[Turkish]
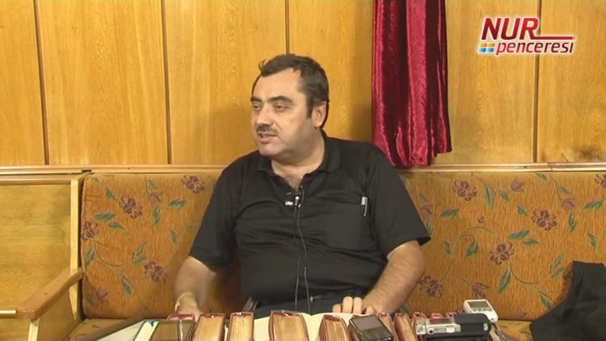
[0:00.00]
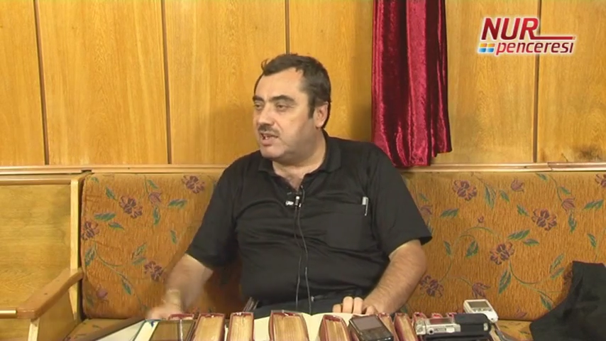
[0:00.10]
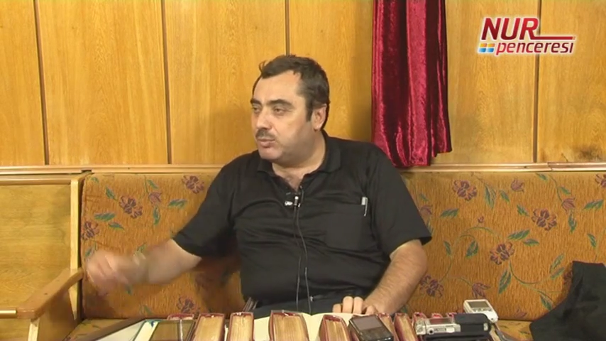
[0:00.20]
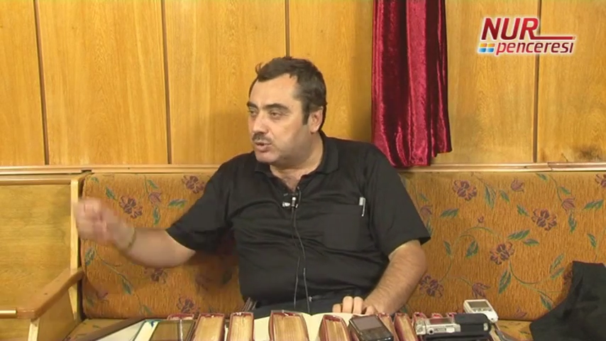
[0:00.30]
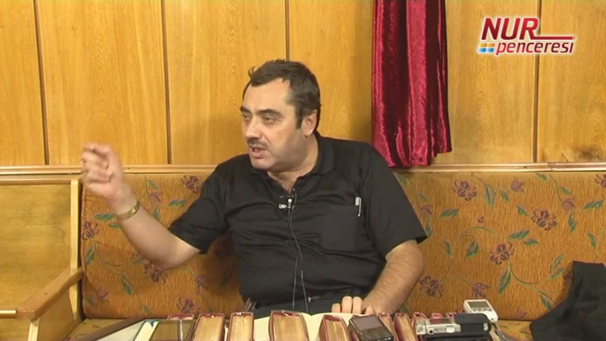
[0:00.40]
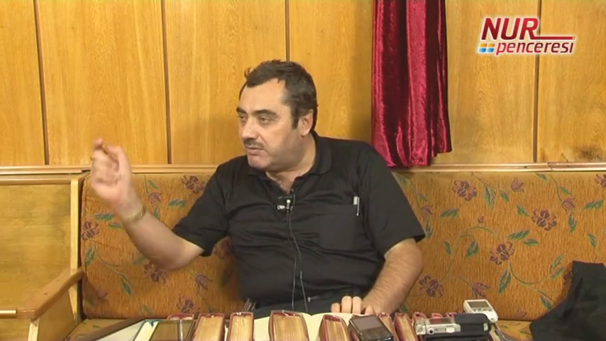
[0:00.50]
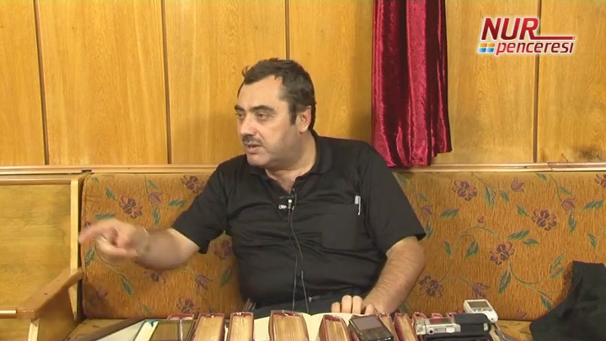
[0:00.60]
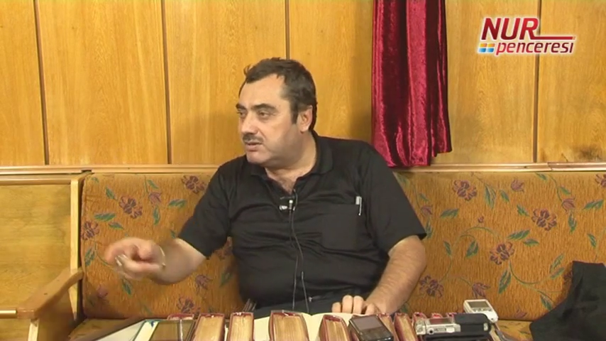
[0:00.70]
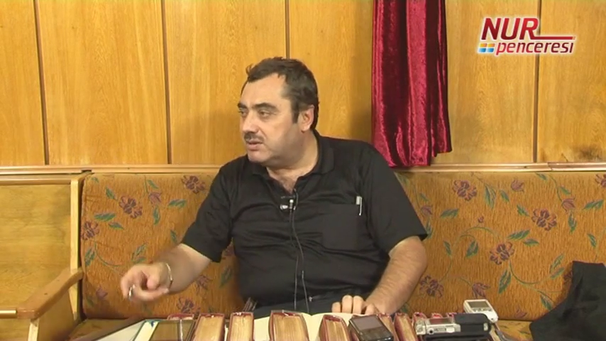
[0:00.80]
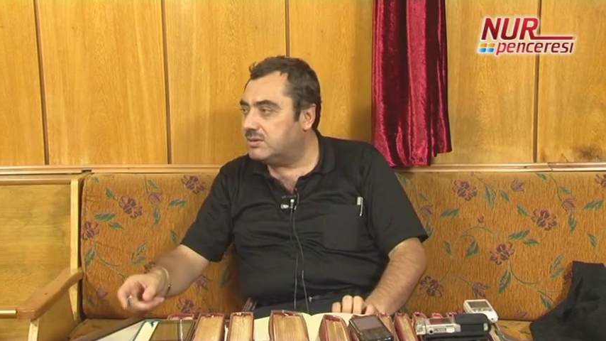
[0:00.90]
Zebur'da
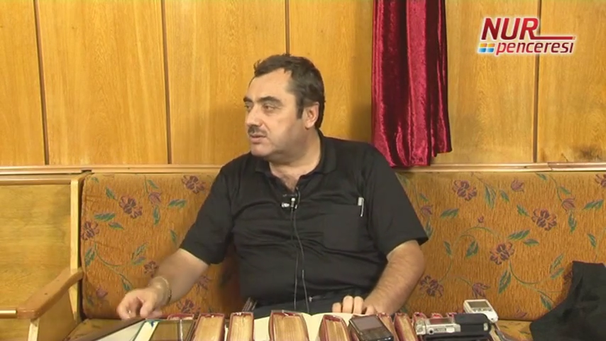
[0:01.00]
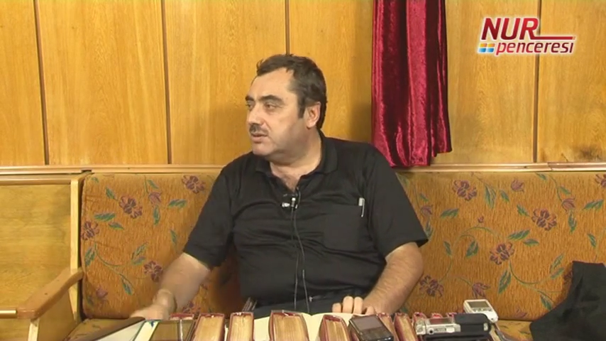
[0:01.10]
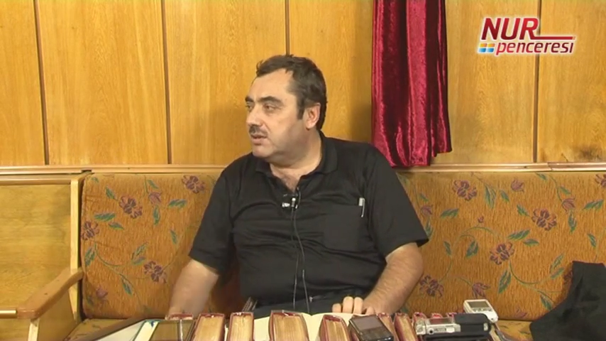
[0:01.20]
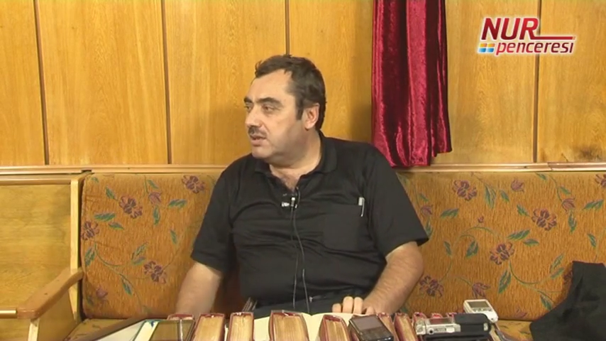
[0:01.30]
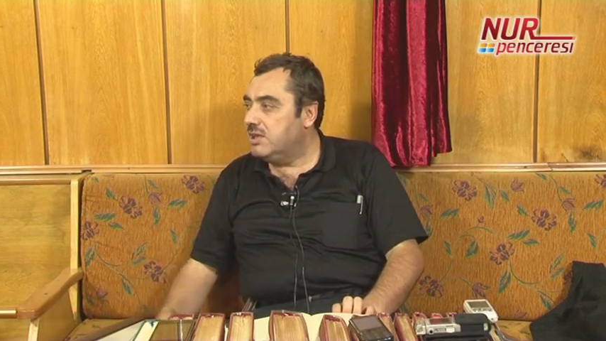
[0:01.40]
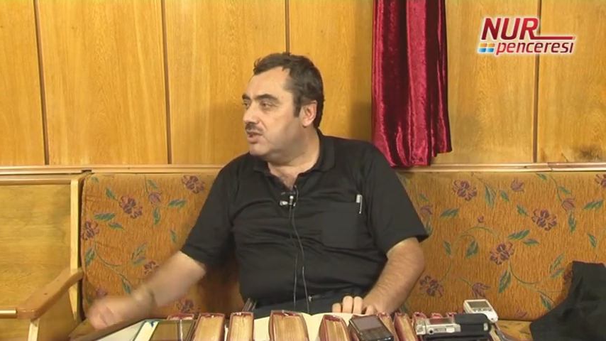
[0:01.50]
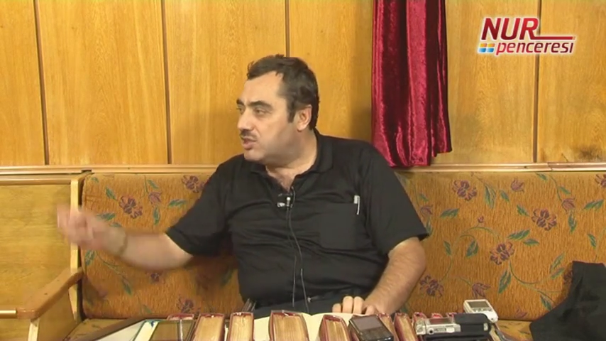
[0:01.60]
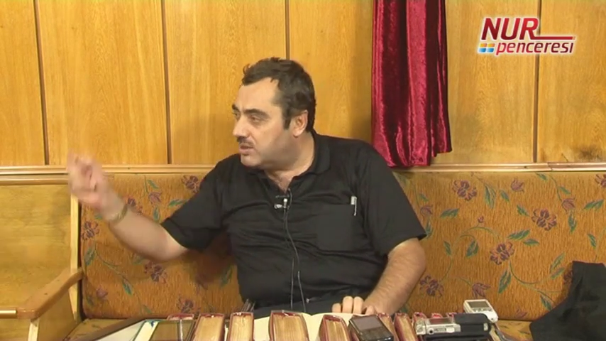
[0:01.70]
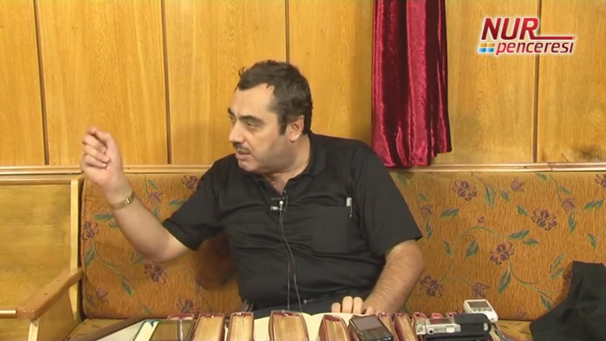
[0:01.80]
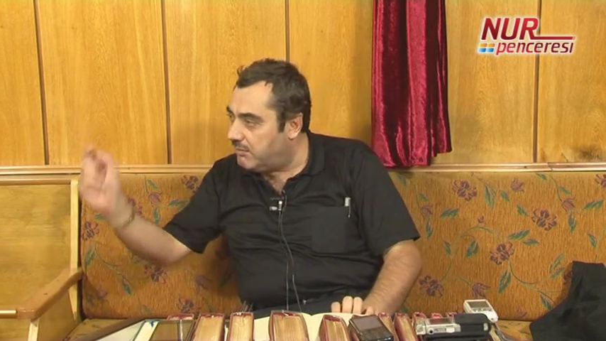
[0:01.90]
vardır.
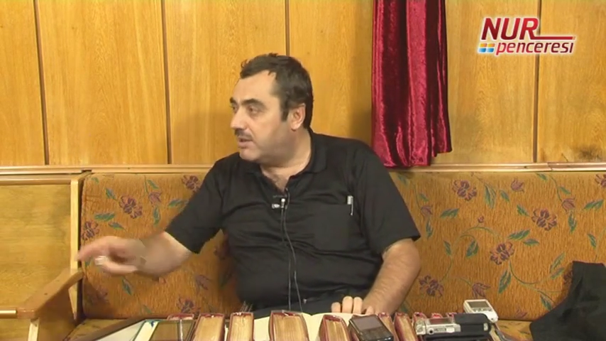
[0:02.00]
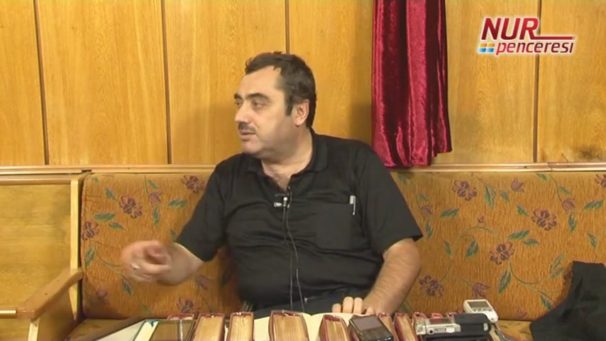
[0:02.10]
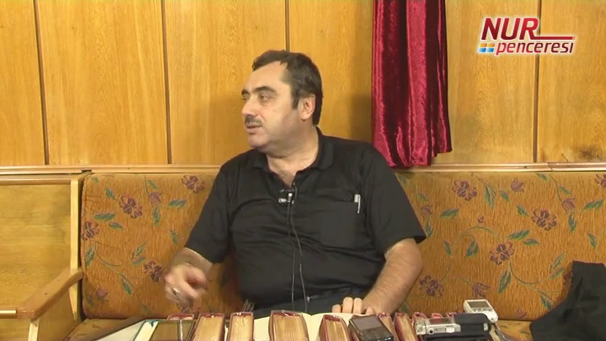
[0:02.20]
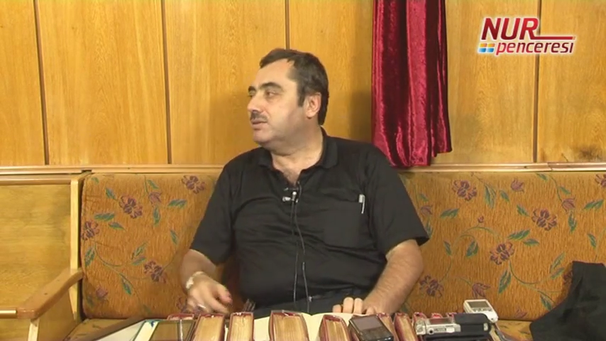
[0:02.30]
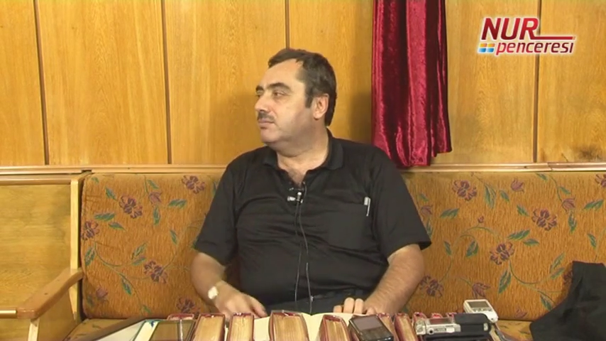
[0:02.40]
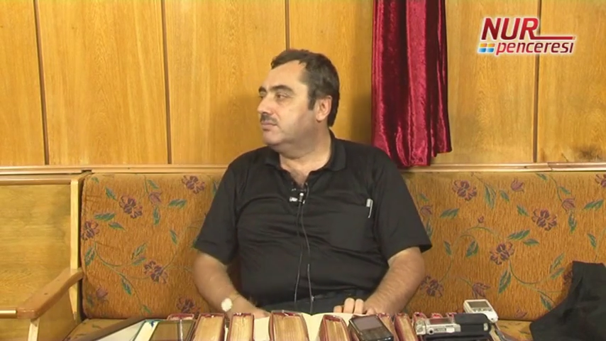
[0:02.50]
İncil'de vardır.